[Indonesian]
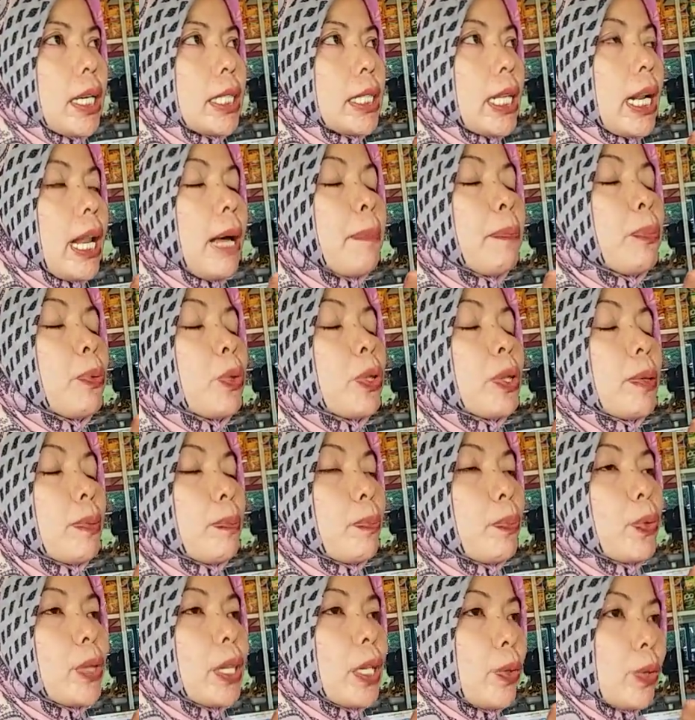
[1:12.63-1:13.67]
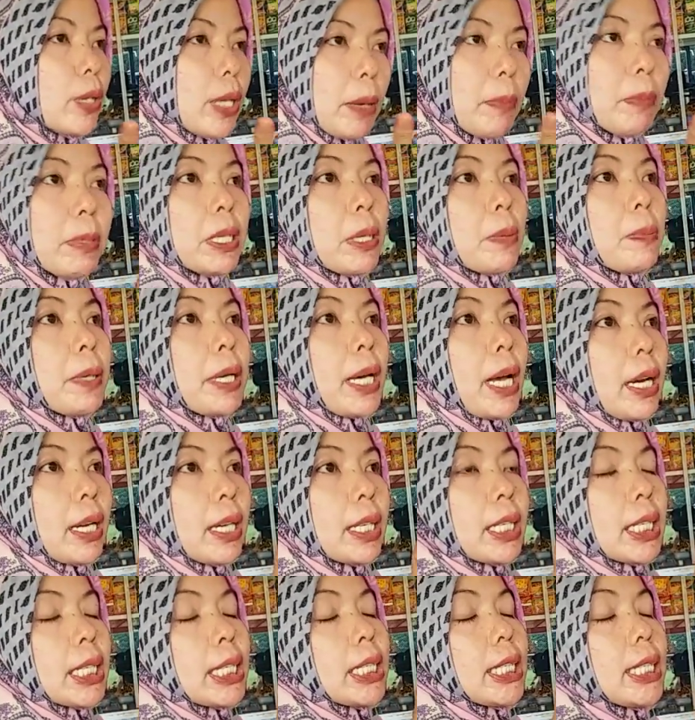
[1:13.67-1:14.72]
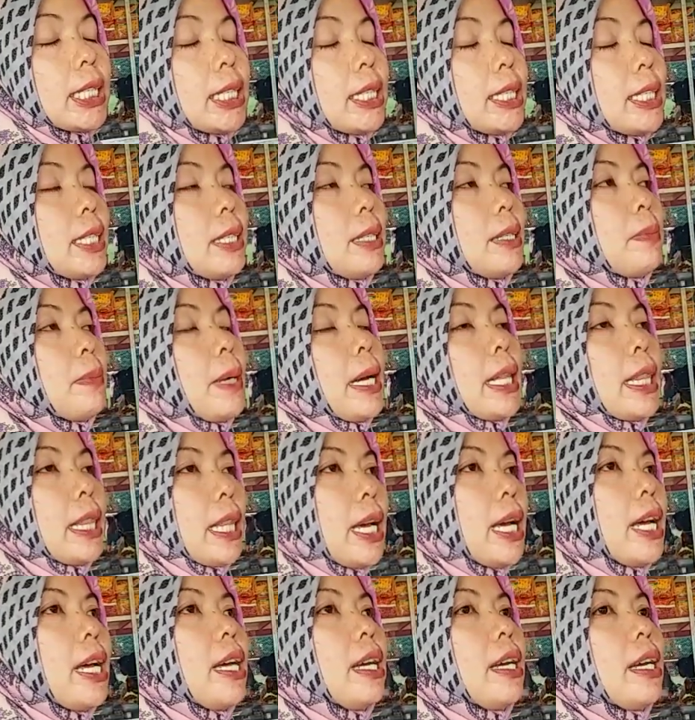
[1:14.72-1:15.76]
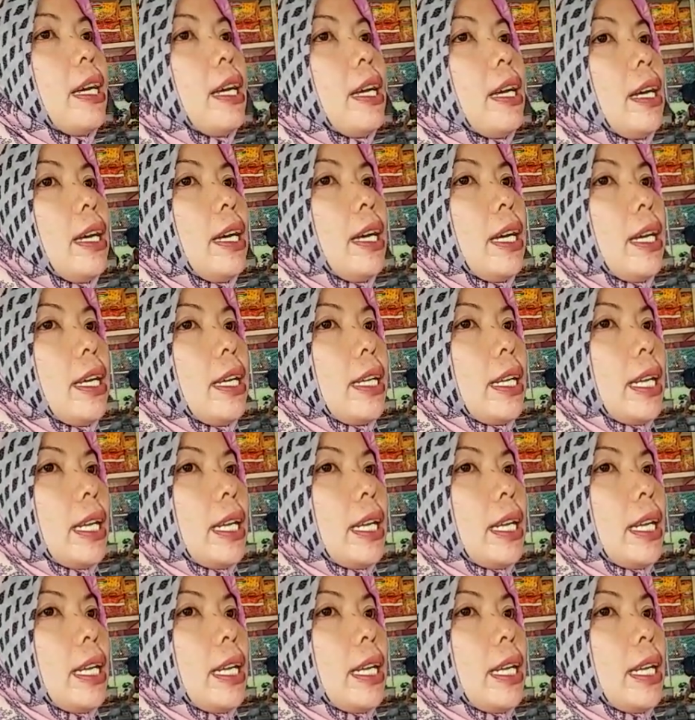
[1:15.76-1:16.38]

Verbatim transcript: seraput putih udah menyeberang ke mata uh -uh.